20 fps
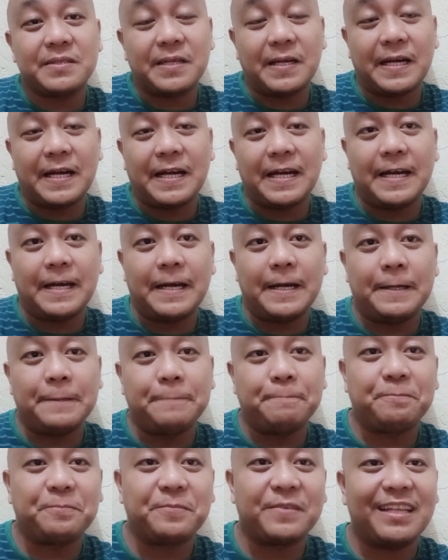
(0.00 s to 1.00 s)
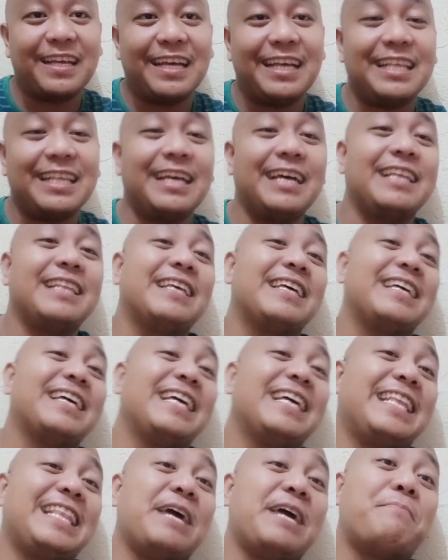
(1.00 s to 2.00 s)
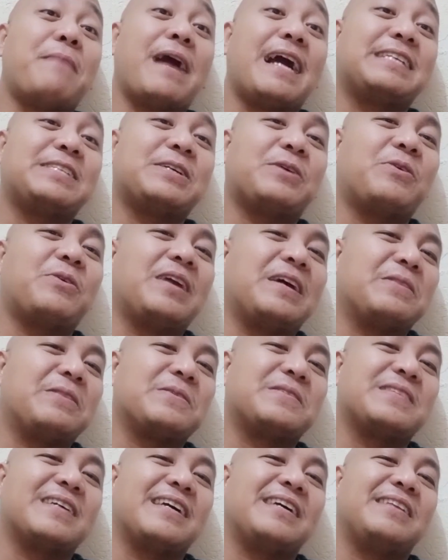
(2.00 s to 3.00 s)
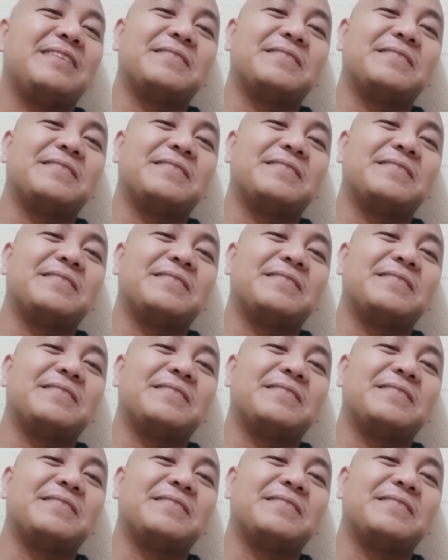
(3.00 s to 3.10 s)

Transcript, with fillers: Uh, uh, nabasa ko lang sa,